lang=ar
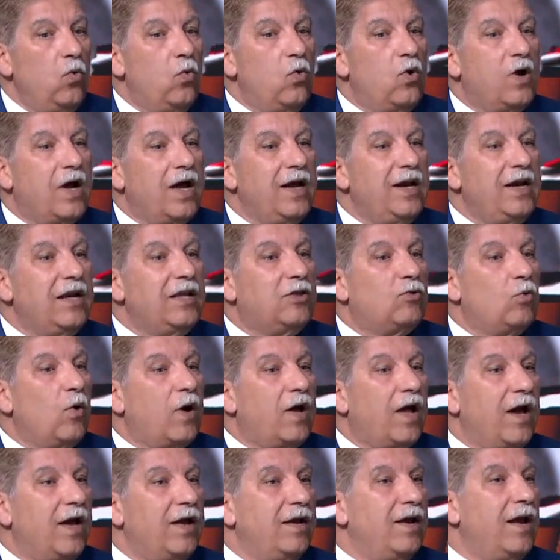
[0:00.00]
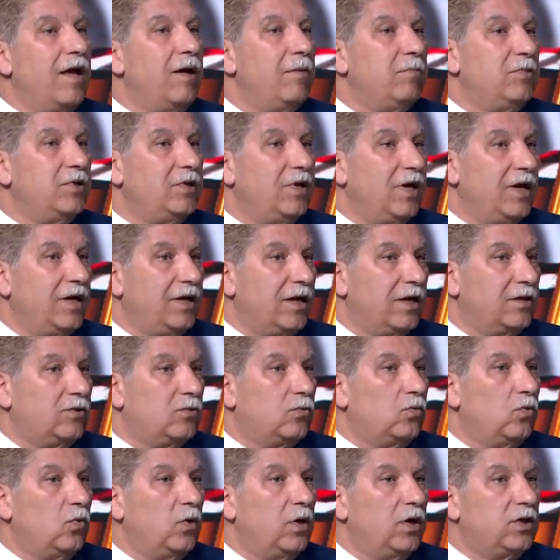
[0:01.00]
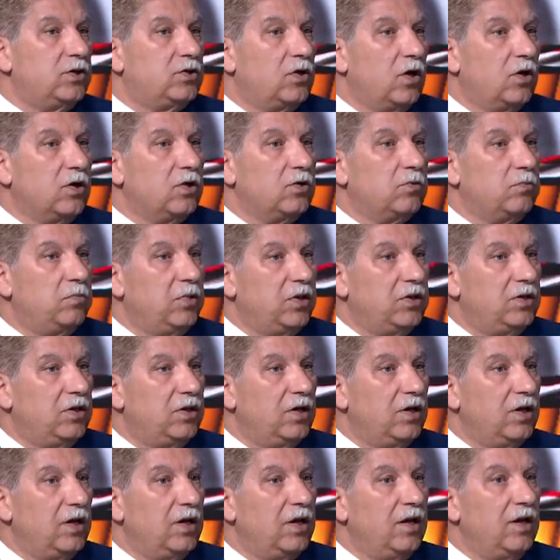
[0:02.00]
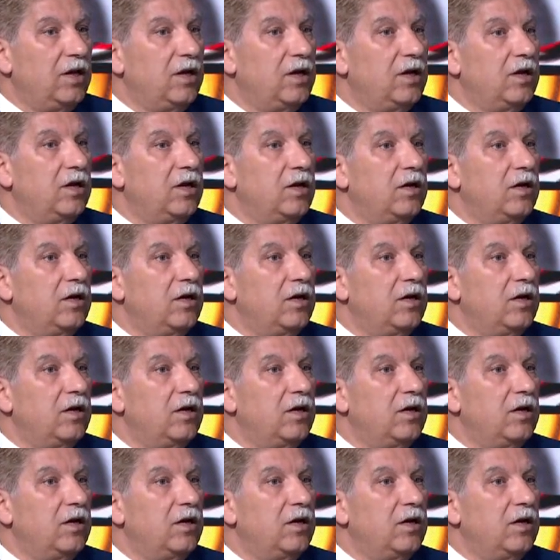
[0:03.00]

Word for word: وكانت وكانها بدايه واشاره بدء ل